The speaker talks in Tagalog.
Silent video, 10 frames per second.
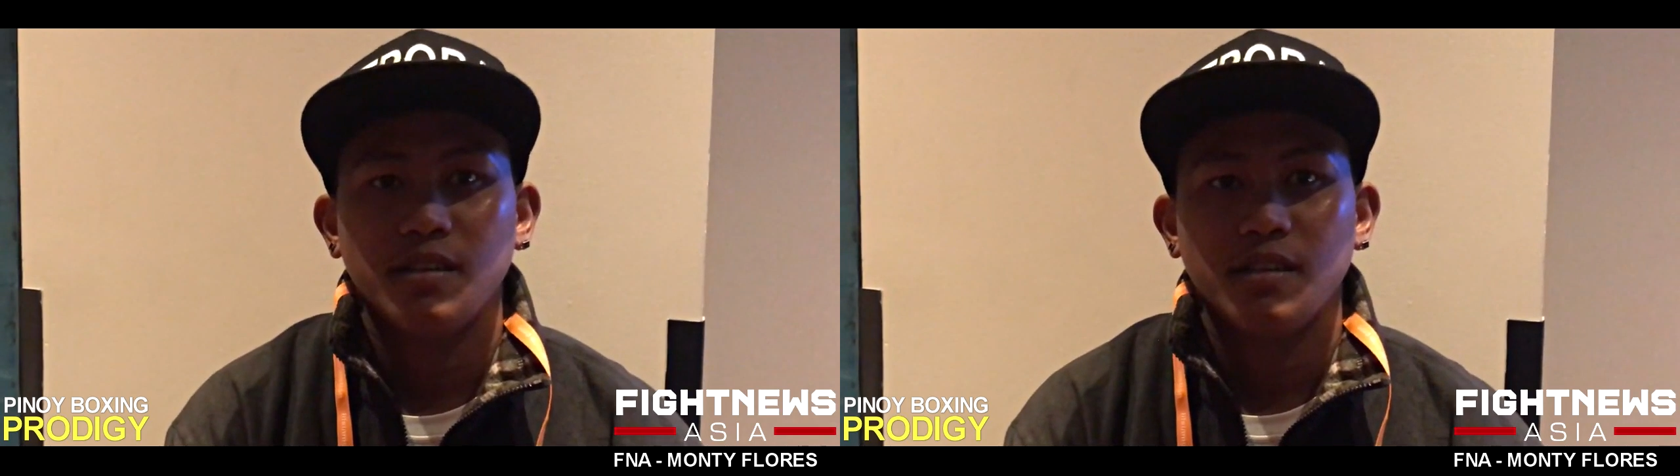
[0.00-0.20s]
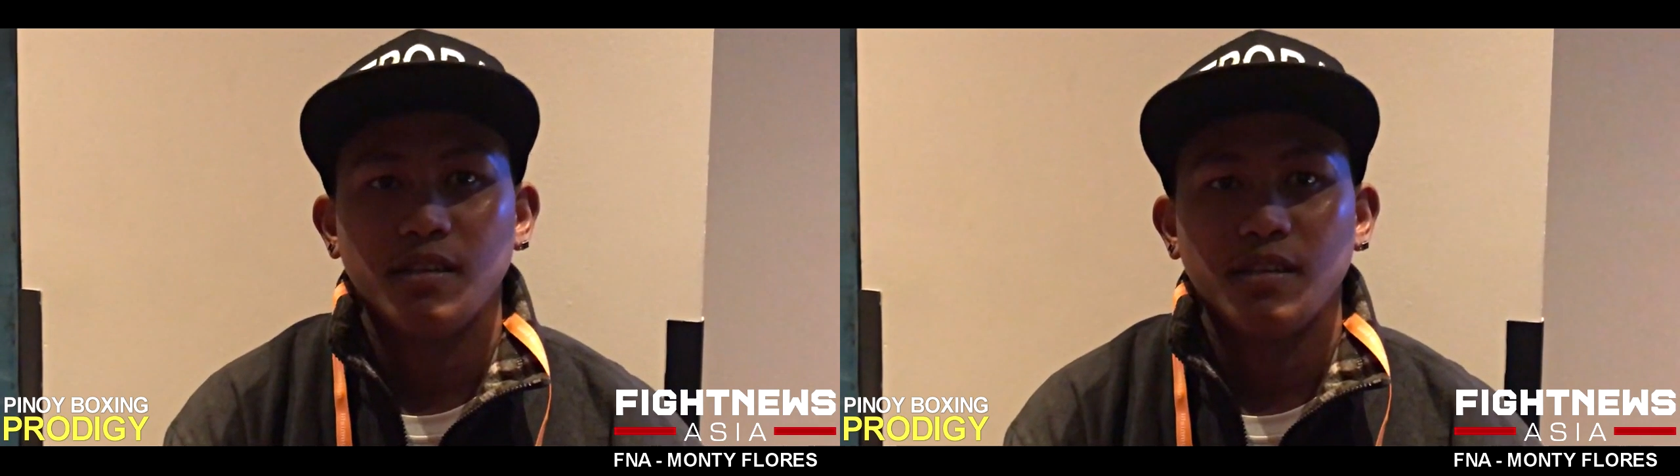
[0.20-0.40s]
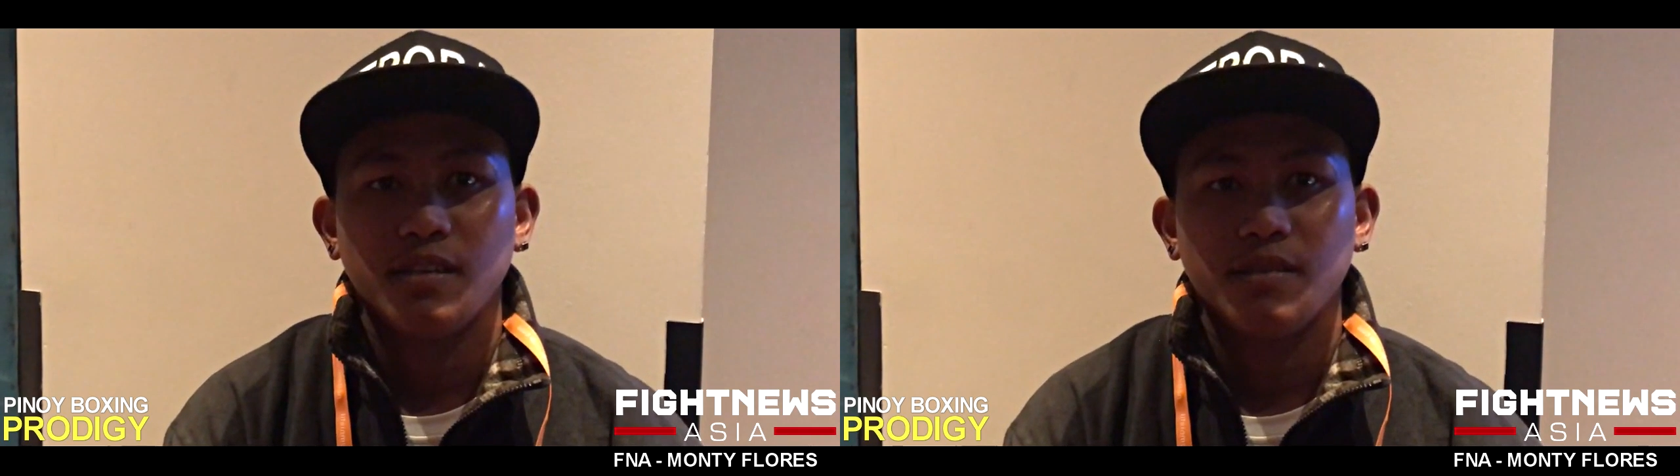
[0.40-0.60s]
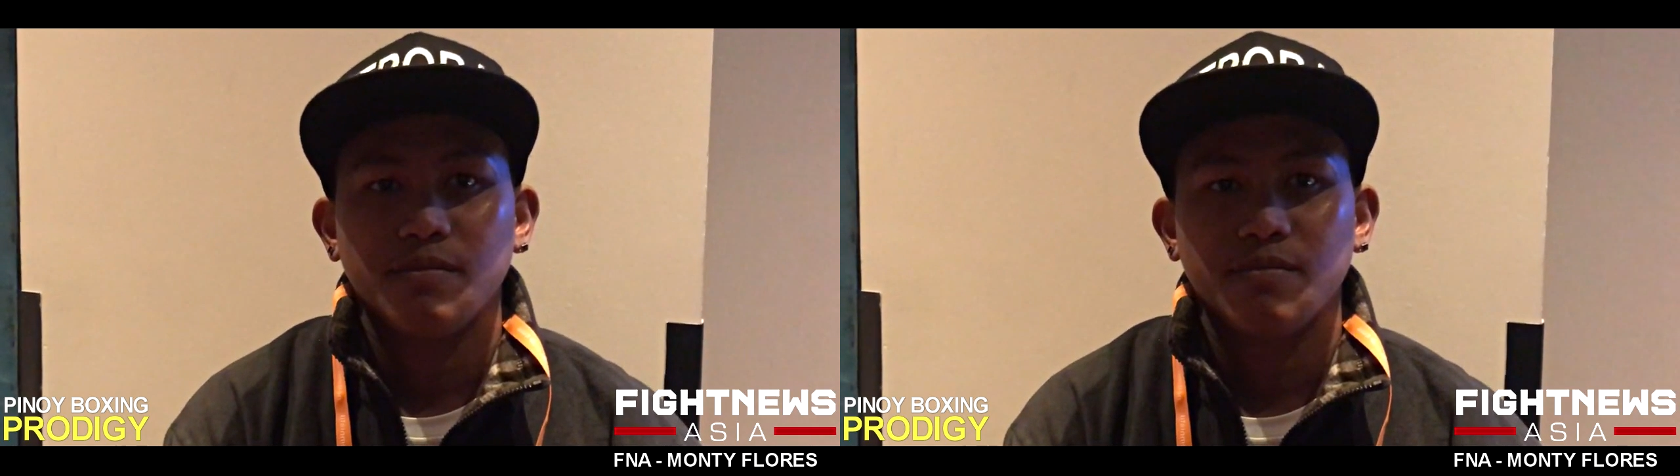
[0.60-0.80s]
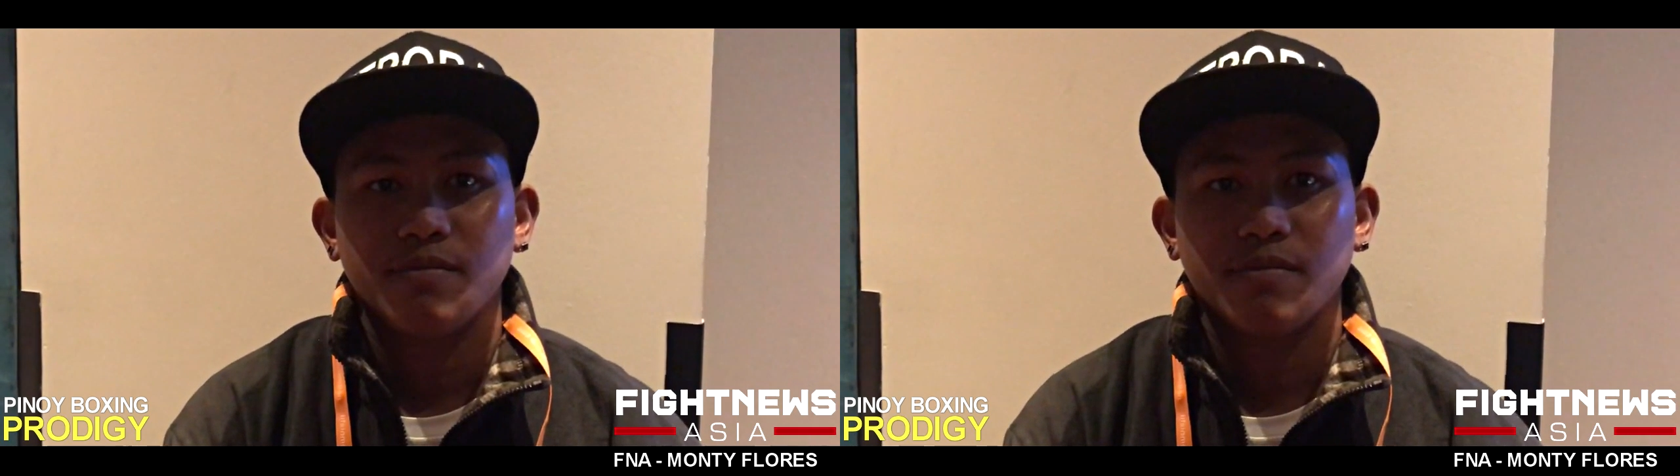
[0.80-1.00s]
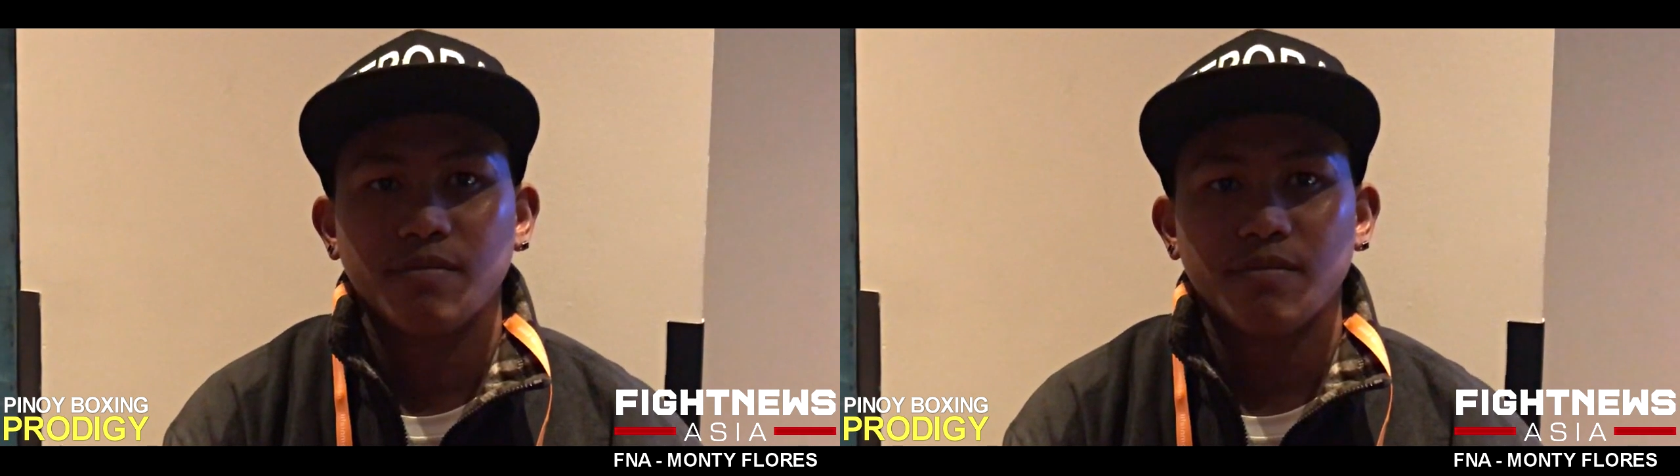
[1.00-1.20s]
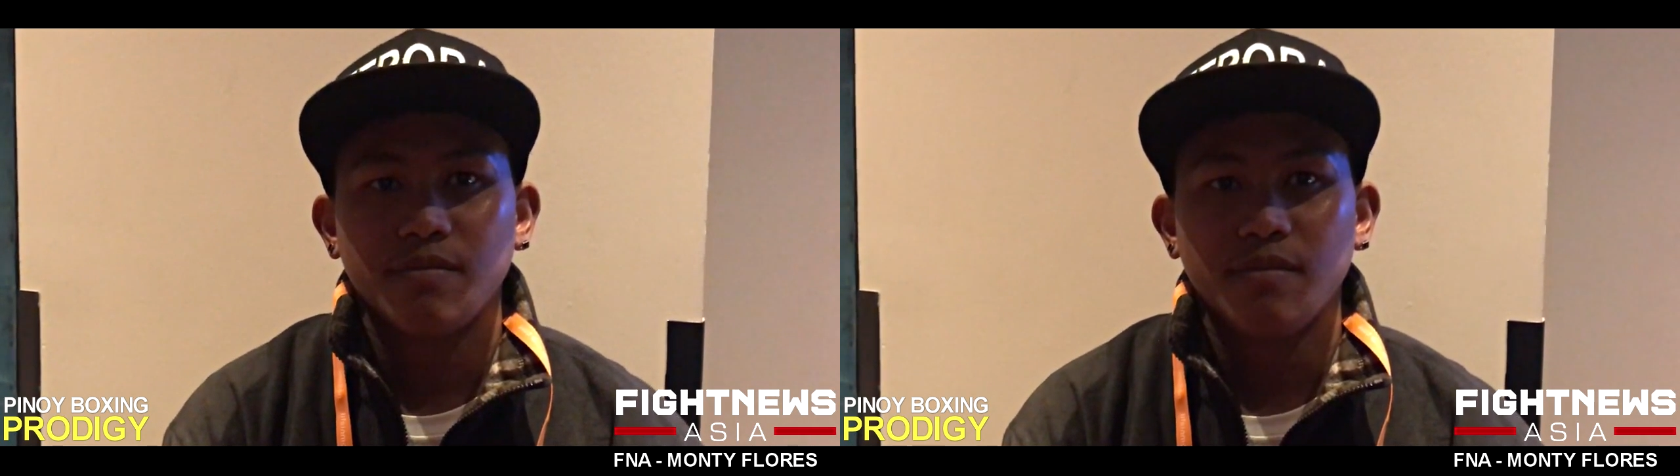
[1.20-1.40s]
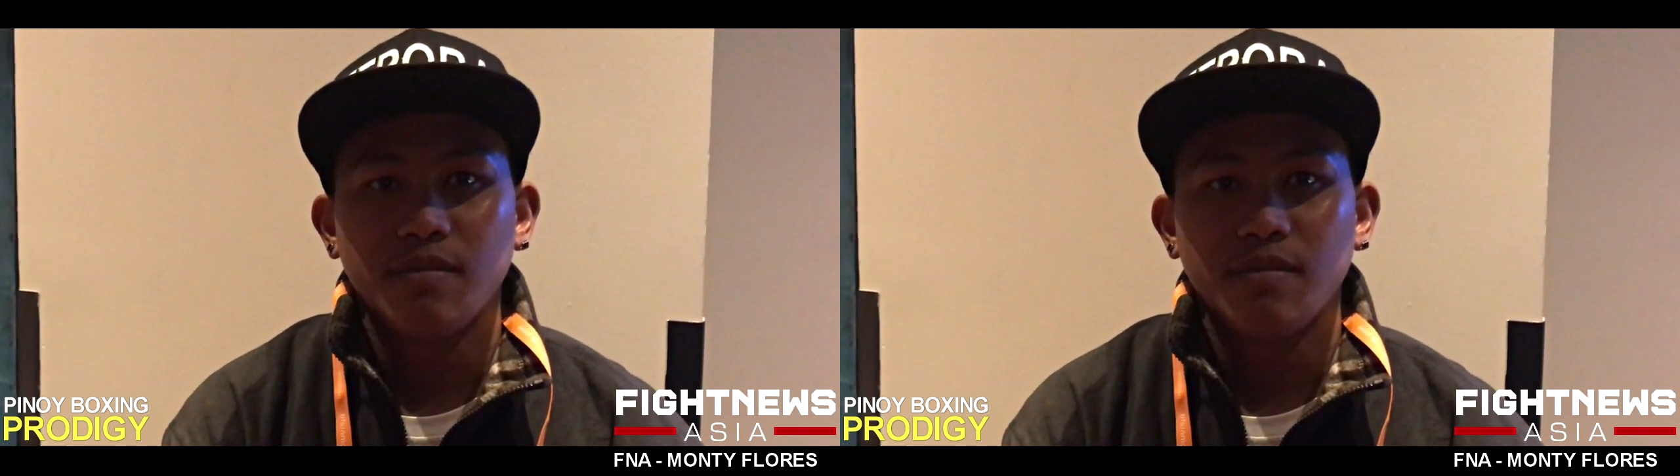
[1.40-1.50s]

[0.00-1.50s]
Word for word: Anong anong weight